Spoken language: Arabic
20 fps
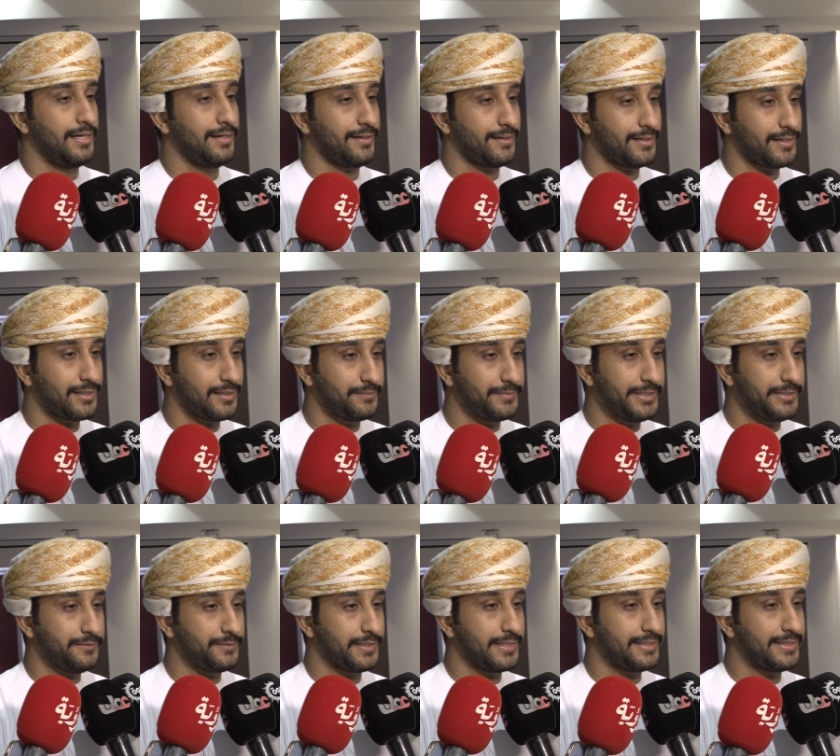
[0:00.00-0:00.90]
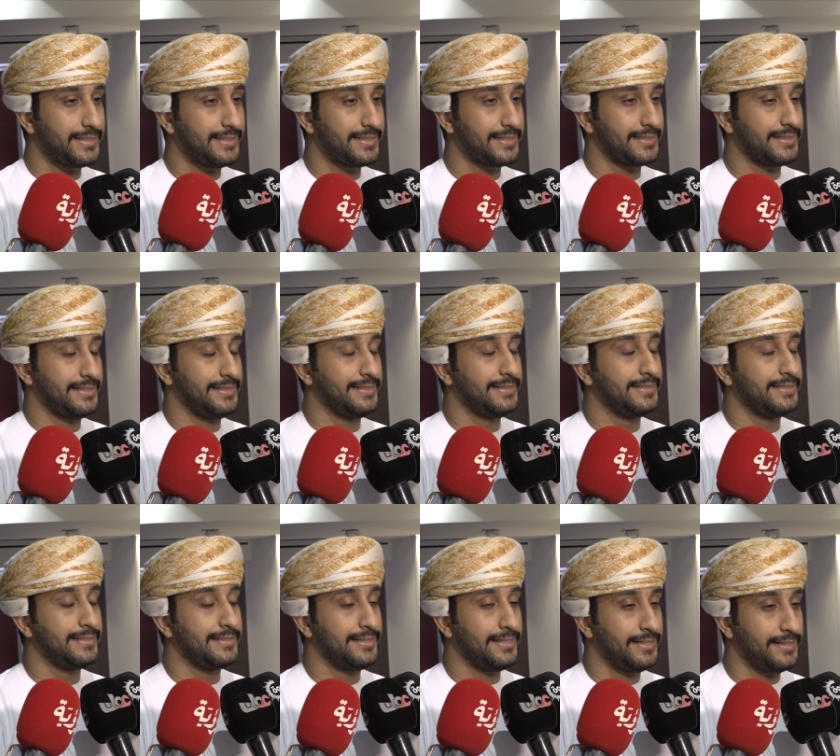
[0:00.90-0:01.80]
الرقمي وكذلك
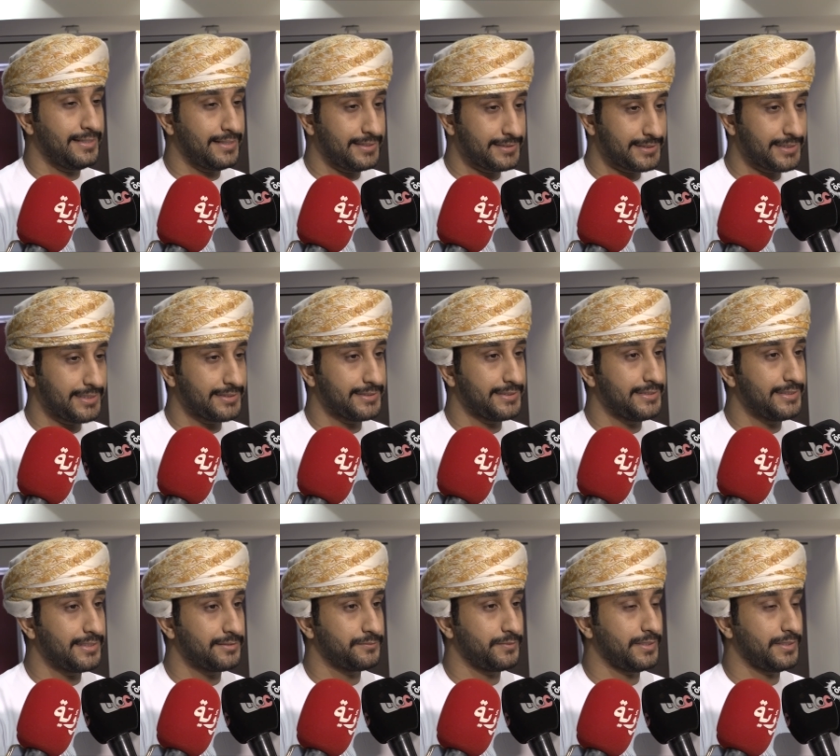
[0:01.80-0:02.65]
على أساسيات